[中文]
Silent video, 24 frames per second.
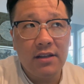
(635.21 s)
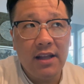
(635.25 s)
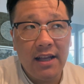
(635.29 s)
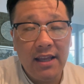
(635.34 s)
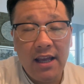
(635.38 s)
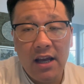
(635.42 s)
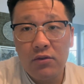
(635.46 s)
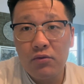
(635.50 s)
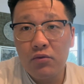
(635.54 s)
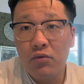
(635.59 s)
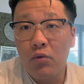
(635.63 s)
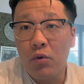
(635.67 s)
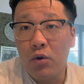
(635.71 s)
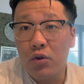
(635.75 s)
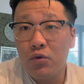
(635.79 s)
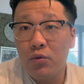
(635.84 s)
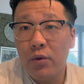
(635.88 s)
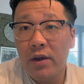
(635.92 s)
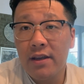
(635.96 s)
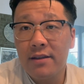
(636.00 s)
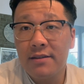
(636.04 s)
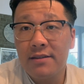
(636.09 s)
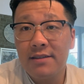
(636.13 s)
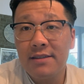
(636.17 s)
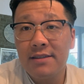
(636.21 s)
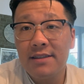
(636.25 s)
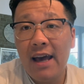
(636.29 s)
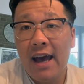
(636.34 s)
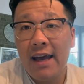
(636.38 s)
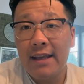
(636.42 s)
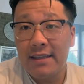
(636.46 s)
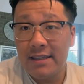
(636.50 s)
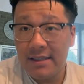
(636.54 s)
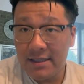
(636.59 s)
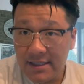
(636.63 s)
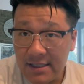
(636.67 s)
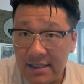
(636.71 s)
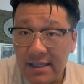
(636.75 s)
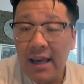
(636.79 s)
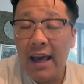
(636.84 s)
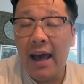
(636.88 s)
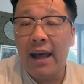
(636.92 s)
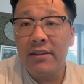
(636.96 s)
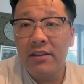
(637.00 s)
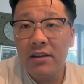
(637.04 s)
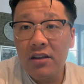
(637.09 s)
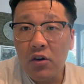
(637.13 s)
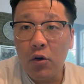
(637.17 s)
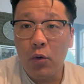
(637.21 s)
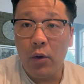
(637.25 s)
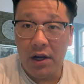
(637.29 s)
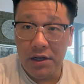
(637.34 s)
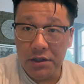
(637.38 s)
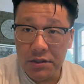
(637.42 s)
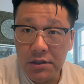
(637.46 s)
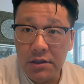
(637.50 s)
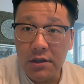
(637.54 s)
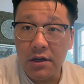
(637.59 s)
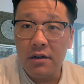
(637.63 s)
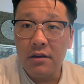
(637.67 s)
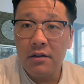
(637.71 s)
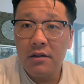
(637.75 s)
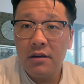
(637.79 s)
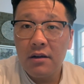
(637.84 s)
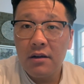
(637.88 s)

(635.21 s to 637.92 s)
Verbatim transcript: 大家如果对积家以前的款式，